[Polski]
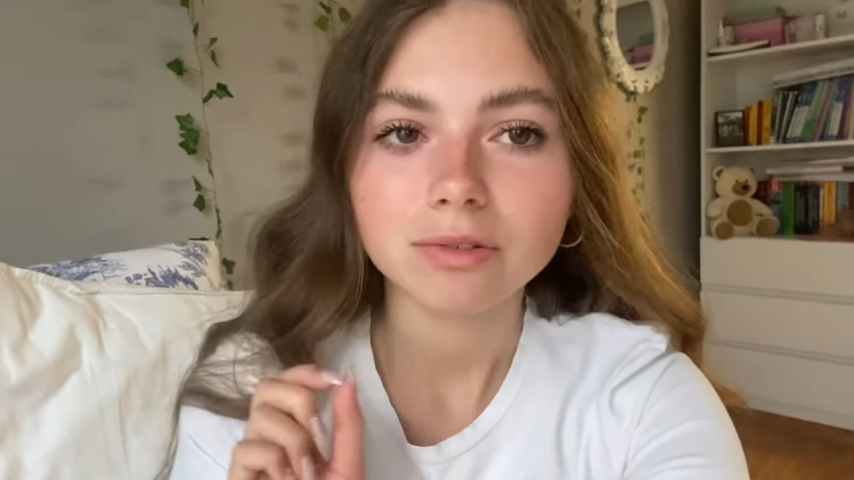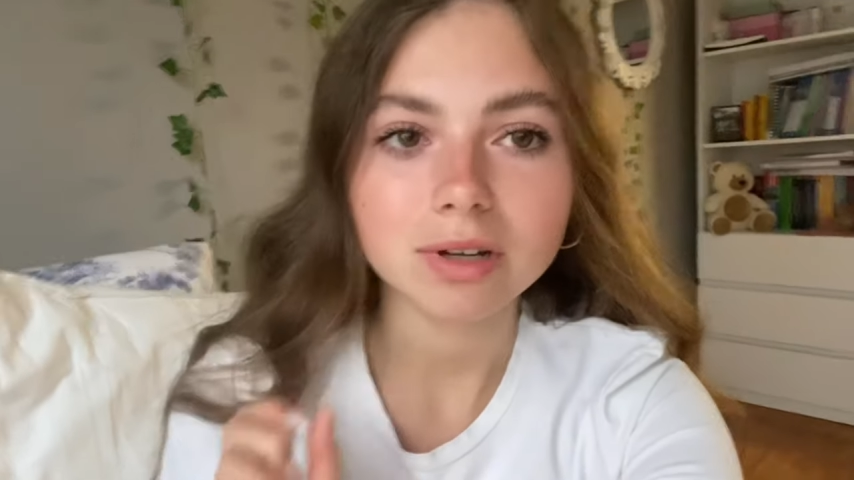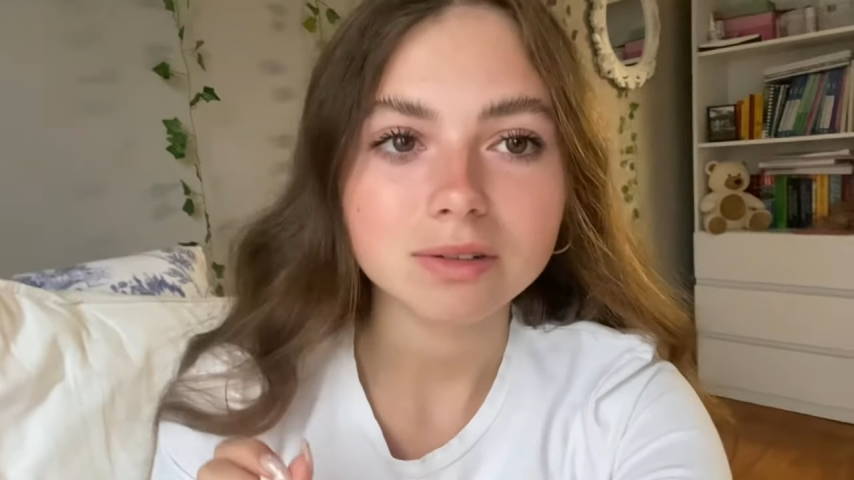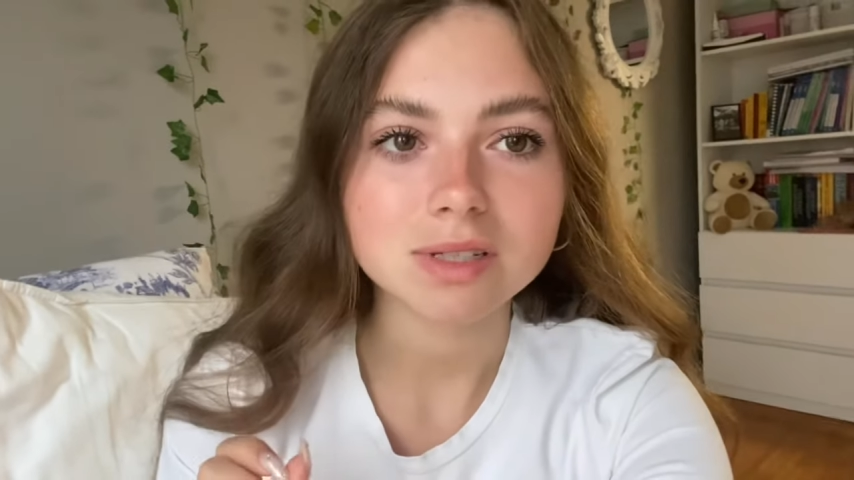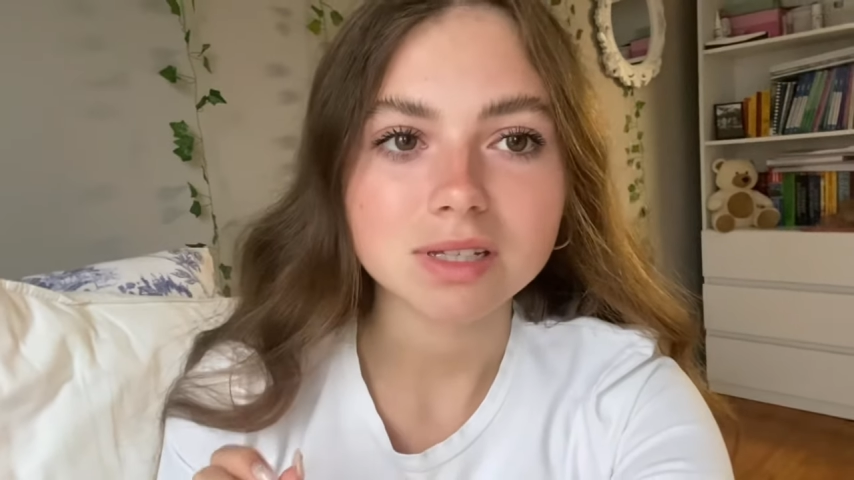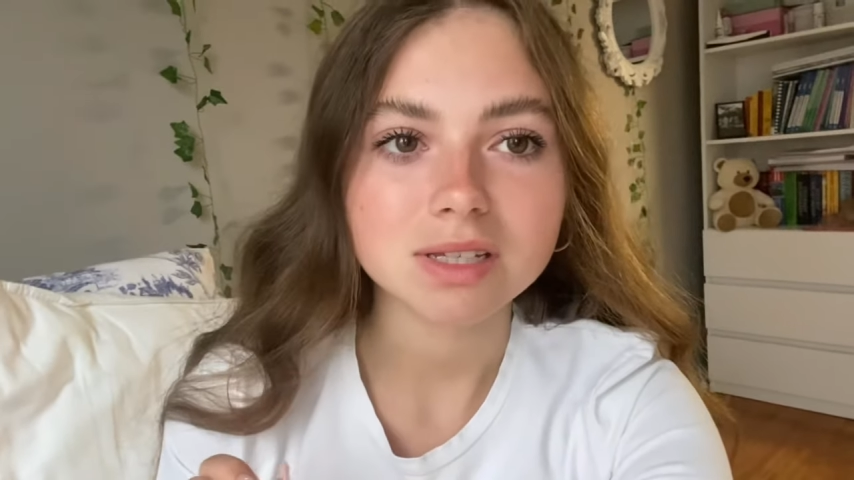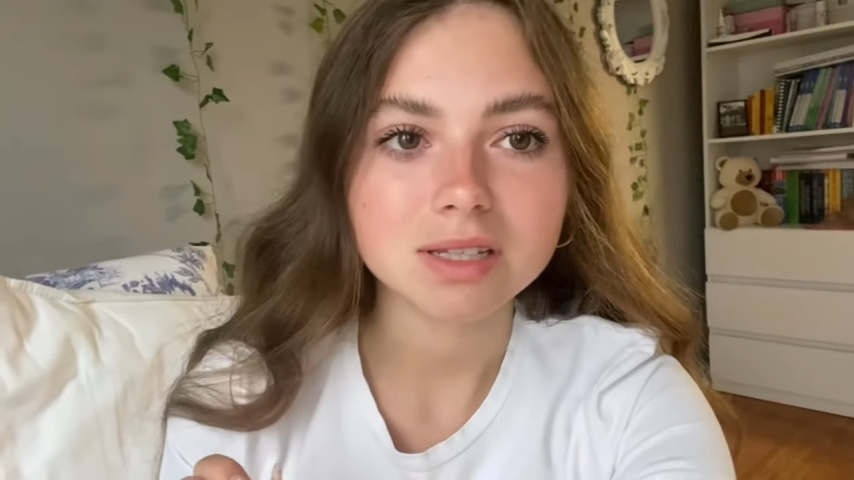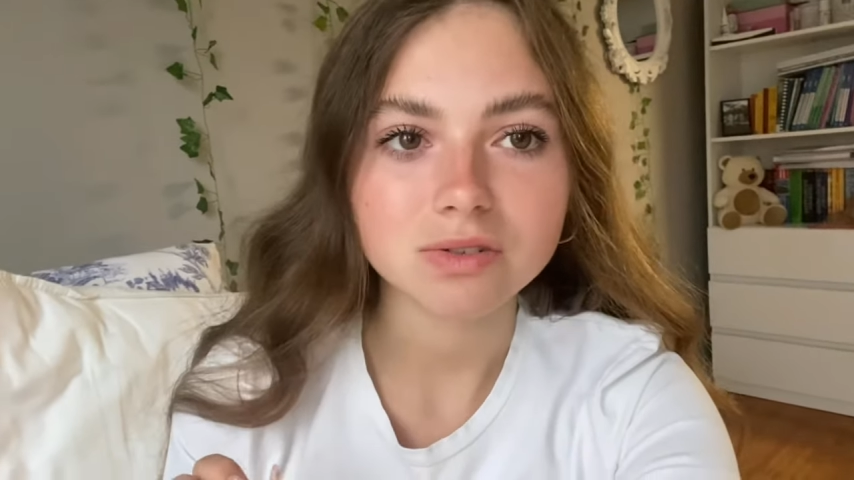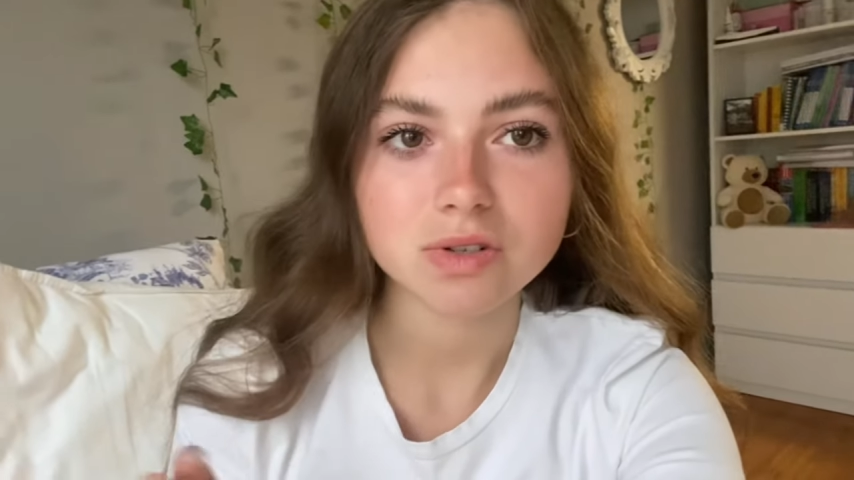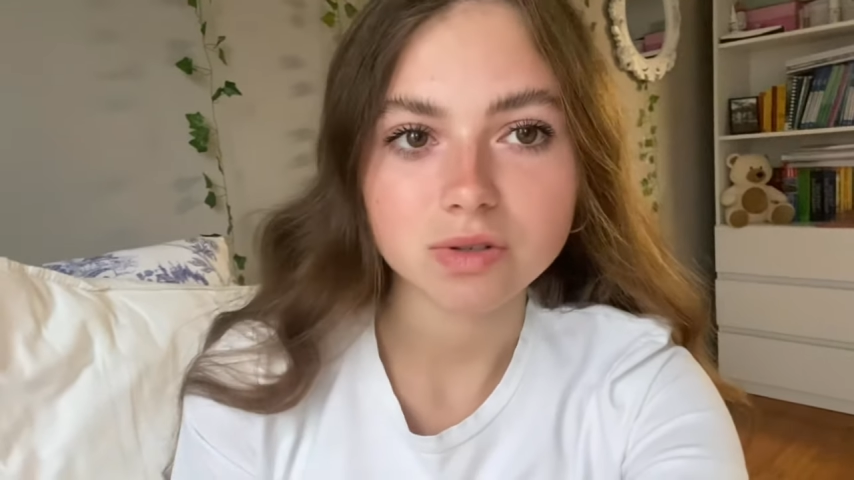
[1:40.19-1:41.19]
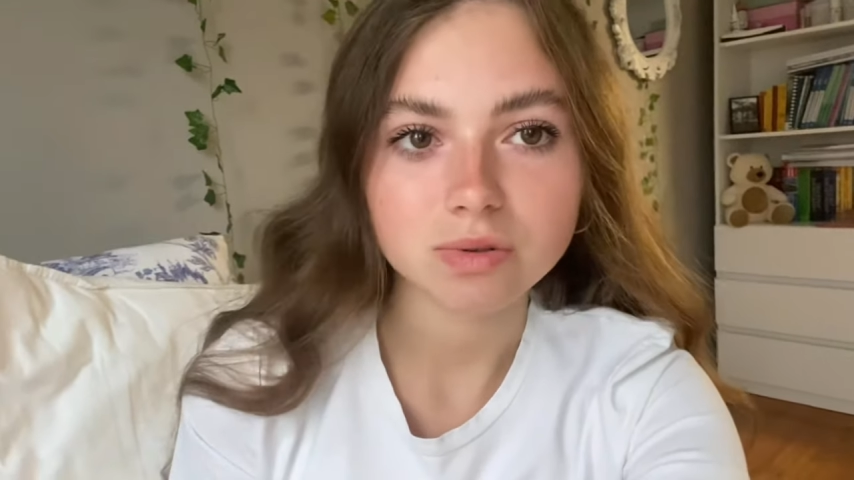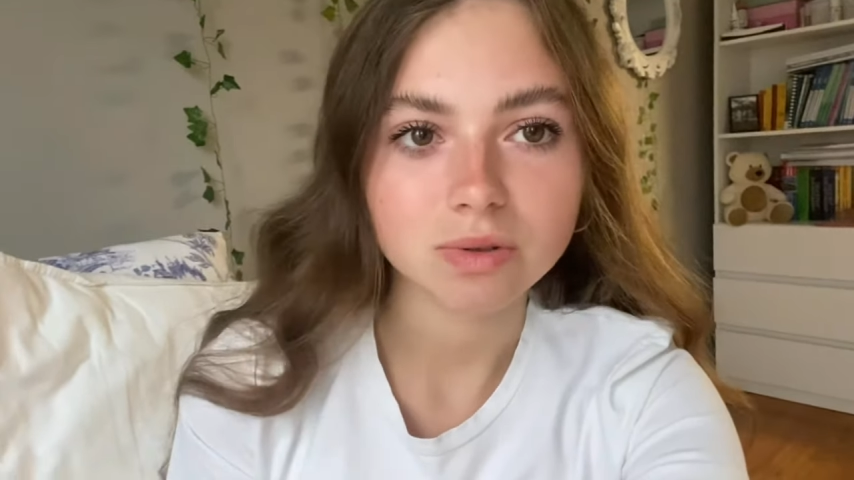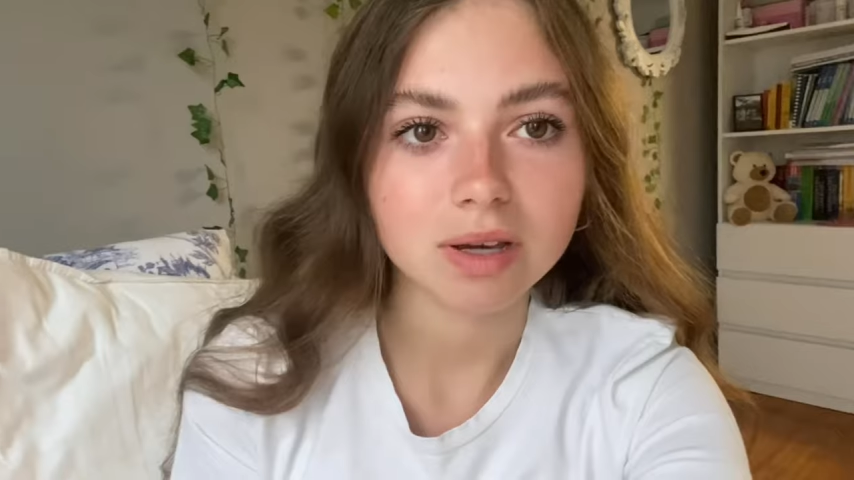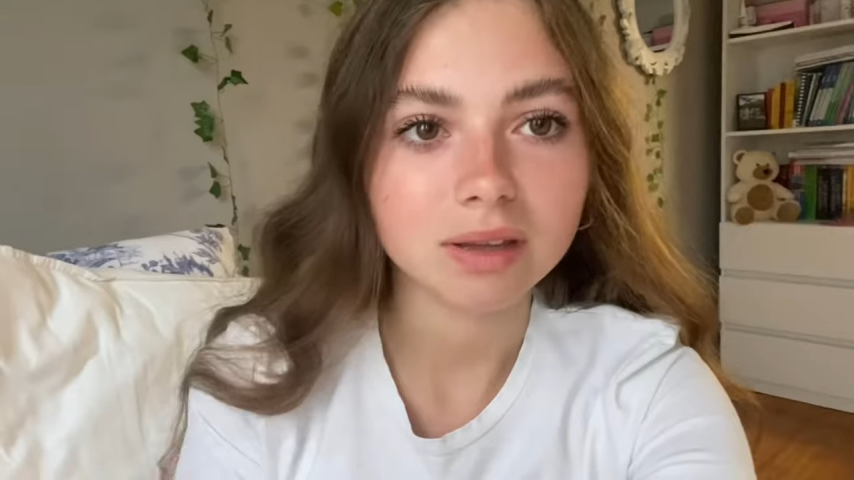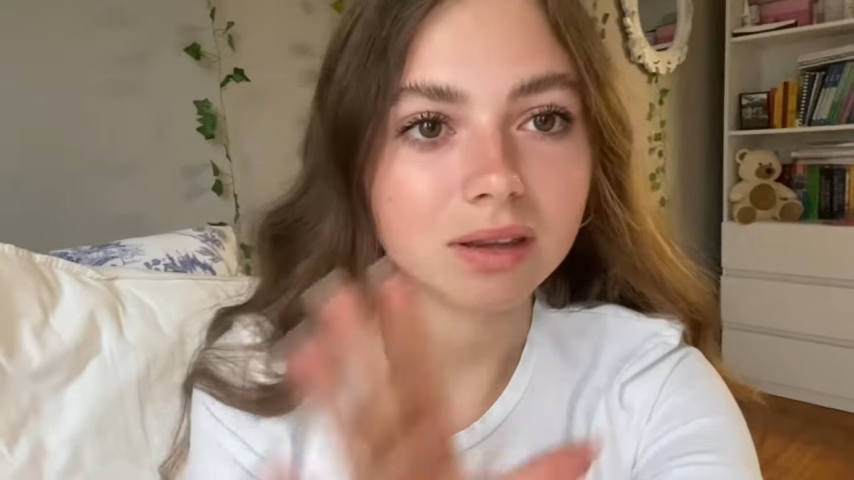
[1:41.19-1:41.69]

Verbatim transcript: jakoś tak się inaczej czuję.